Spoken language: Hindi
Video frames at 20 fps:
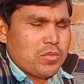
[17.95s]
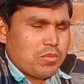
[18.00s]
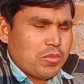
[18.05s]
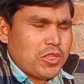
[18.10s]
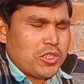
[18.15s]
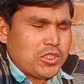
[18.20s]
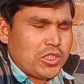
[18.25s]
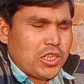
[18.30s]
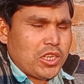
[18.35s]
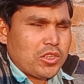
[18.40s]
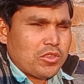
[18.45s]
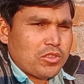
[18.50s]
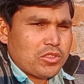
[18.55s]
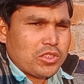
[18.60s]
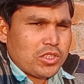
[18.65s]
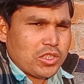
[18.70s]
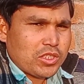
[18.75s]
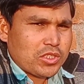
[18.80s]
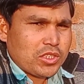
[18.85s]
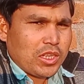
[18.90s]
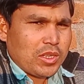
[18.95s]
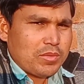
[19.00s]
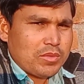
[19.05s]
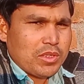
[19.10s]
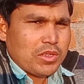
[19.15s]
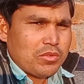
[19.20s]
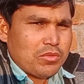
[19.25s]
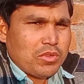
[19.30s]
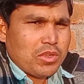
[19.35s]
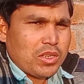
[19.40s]
मेरे चैनल को सब्सक्राइब
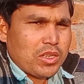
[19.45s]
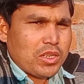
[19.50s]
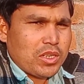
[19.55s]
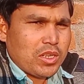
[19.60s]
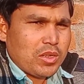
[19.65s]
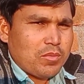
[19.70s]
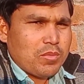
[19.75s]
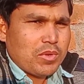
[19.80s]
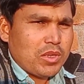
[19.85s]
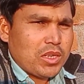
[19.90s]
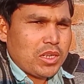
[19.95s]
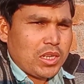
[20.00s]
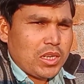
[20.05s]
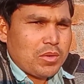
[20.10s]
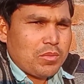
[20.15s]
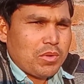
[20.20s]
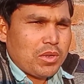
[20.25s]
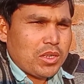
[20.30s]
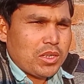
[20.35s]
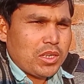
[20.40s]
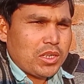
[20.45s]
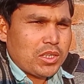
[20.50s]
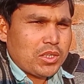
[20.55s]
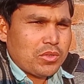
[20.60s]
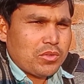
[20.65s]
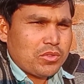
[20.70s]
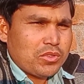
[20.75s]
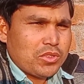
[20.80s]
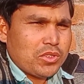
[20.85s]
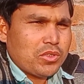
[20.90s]
जरूर कर देना बेल करने वाले घंटे को